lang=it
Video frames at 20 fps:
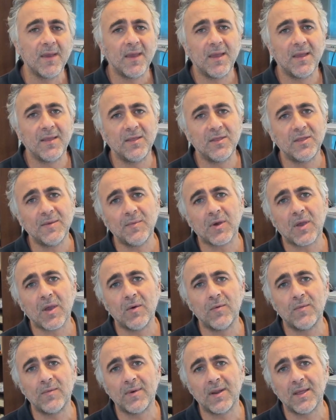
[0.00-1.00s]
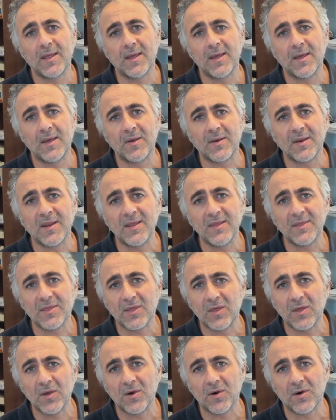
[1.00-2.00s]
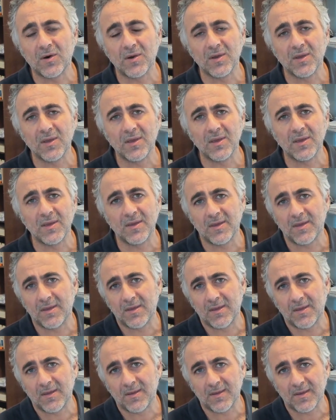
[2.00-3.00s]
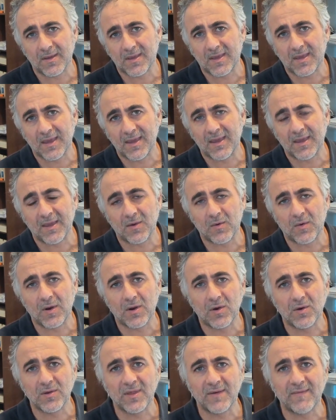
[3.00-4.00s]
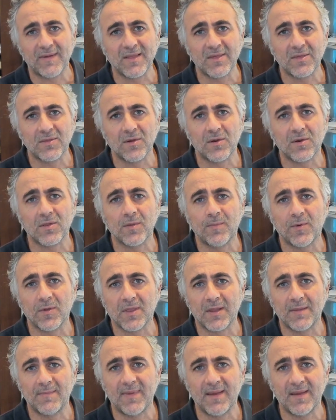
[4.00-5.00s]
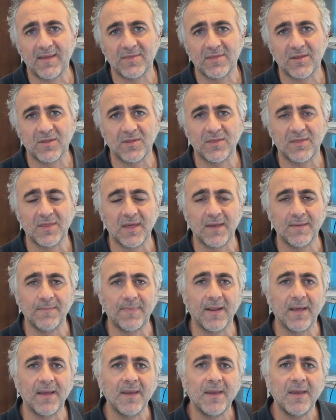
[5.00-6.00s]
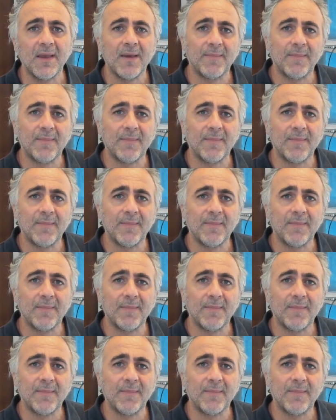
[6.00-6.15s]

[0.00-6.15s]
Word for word: eh, diciamo che un eh, rischio che qualcosa vada storto potrebbe esserci sempre.